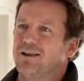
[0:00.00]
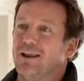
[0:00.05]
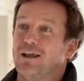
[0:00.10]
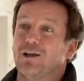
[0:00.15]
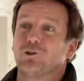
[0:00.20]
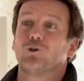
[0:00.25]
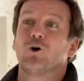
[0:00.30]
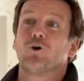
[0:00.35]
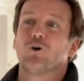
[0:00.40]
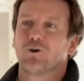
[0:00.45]

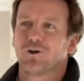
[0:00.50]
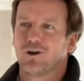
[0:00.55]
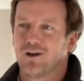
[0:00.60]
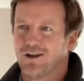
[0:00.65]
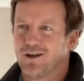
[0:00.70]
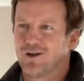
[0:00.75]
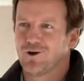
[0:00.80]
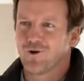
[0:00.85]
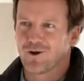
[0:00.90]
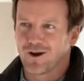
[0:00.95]
lector
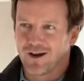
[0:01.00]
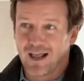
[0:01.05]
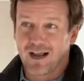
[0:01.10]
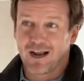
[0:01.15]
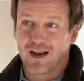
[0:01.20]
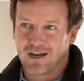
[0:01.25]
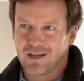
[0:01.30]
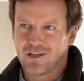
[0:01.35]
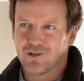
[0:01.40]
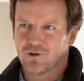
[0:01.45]
le cogerá
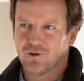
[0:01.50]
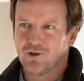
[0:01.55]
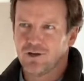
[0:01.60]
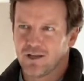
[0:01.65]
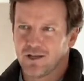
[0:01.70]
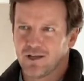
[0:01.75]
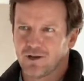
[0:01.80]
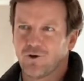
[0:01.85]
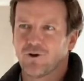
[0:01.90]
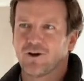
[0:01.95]
cariño y
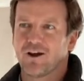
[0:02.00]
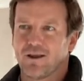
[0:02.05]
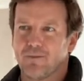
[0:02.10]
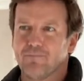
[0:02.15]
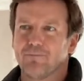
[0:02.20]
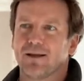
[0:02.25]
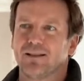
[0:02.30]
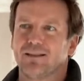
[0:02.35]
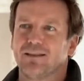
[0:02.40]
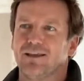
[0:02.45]
le cogerá
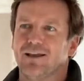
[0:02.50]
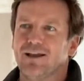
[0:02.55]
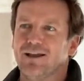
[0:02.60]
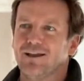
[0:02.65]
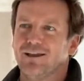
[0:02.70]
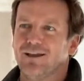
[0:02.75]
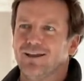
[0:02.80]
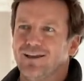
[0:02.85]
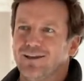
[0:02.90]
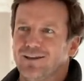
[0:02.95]
empatía
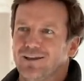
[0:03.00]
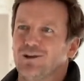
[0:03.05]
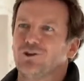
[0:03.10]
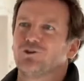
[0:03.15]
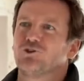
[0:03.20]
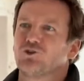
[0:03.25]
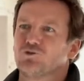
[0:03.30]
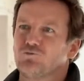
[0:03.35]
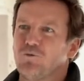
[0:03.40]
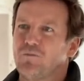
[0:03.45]
y en
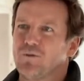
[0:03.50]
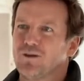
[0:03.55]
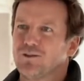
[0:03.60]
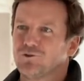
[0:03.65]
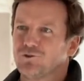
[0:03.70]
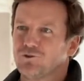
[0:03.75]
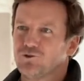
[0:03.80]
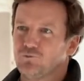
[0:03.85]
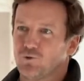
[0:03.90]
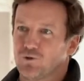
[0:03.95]
otros
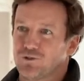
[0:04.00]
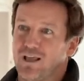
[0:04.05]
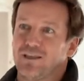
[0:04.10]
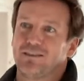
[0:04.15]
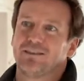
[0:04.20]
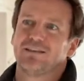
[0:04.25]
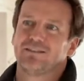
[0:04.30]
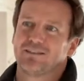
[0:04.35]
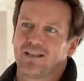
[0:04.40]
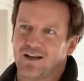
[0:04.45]
momentos pues la
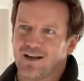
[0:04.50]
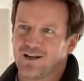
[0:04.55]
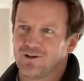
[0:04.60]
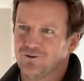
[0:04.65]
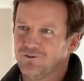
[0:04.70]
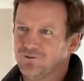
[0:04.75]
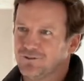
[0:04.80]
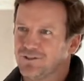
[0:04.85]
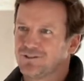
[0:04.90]
detestará. ¿no?